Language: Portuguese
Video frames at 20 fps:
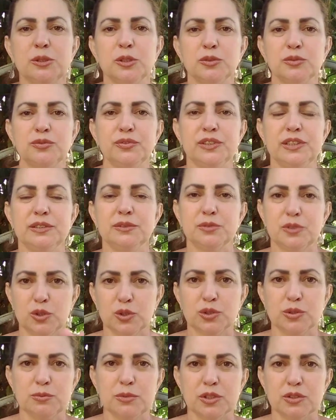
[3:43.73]
meu
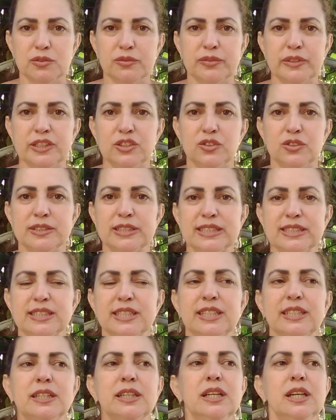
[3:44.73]
com os meus vídeos
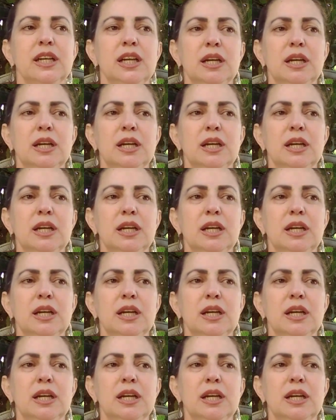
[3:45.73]
assim,